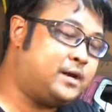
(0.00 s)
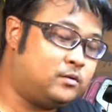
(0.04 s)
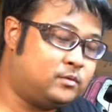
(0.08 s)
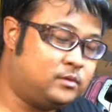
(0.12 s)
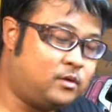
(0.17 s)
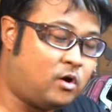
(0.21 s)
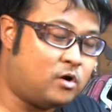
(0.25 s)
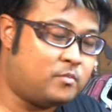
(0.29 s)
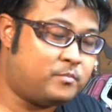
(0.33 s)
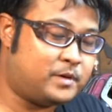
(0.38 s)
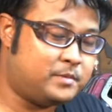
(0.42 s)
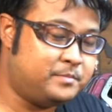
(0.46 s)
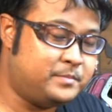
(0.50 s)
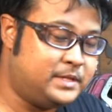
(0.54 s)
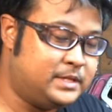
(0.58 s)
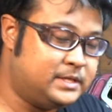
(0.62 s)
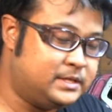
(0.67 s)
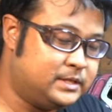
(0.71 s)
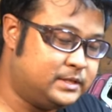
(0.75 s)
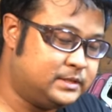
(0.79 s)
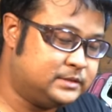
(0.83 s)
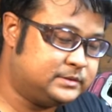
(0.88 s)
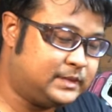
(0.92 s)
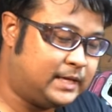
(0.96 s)
นของดอกมันมี
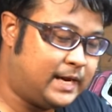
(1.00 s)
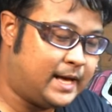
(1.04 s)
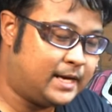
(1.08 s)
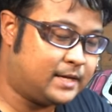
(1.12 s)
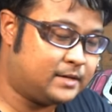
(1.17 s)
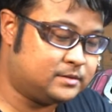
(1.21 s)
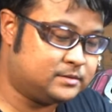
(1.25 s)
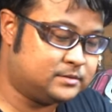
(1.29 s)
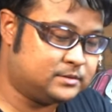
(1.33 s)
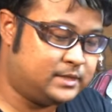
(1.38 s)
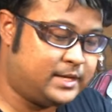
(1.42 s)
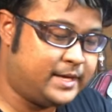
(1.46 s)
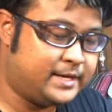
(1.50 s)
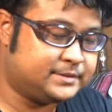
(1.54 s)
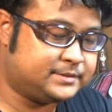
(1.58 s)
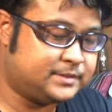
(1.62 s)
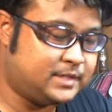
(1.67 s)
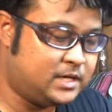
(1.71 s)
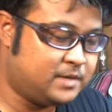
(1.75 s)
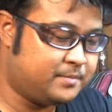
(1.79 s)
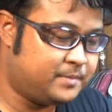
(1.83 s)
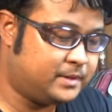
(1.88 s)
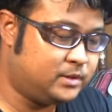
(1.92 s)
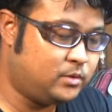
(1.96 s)
สลักเลเซ
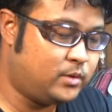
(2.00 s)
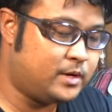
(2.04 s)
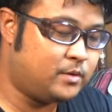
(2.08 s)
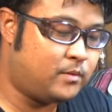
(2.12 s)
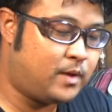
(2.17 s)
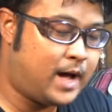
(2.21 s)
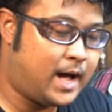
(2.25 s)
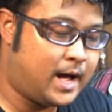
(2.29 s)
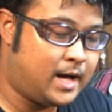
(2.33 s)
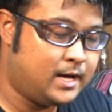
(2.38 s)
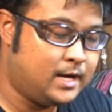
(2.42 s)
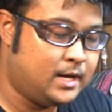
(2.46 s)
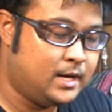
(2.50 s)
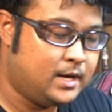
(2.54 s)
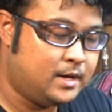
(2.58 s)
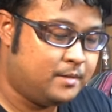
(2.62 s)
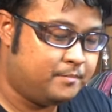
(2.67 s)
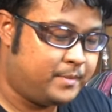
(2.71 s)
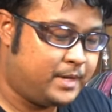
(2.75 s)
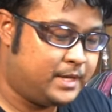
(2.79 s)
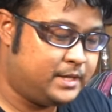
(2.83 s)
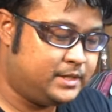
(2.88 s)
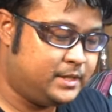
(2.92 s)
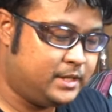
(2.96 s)
อร์มาด้วยว่า
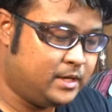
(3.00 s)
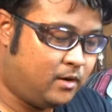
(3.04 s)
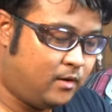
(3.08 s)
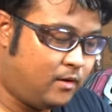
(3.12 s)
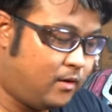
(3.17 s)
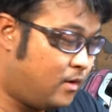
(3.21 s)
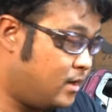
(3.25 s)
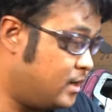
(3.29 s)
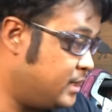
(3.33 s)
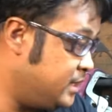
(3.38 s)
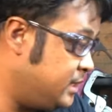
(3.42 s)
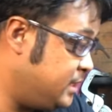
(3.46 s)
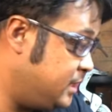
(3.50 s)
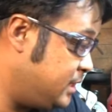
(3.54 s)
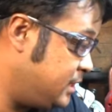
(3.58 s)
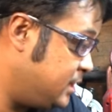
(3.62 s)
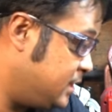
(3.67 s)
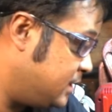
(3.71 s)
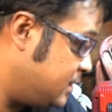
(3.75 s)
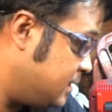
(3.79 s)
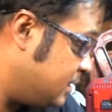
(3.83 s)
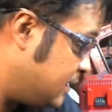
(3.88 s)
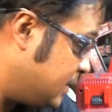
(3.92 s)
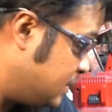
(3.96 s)
เป็นยี่ห้อนี้
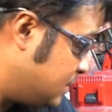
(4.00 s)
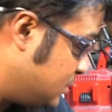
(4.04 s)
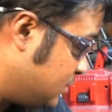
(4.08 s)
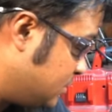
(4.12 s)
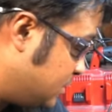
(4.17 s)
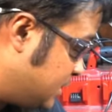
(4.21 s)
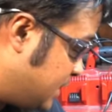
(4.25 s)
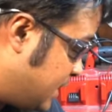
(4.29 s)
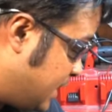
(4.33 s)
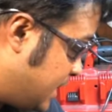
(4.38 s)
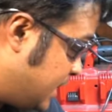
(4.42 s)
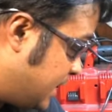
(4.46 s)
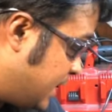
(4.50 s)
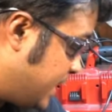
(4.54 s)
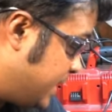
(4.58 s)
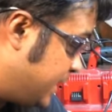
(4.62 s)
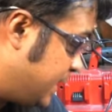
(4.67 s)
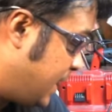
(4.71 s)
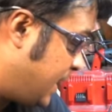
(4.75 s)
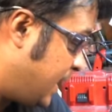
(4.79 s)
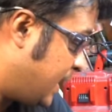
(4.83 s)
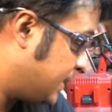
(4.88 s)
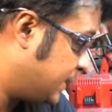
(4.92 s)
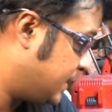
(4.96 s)
รุ่นอะไร
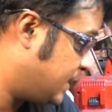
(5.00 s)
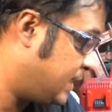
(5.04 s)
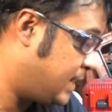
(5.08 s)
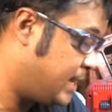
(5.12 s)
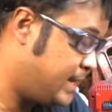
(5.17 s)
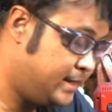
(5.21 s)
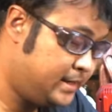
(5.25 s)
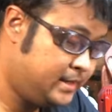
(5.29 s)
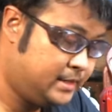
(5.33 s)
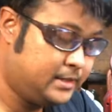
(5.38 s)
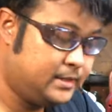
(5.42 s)
รหัสอะไร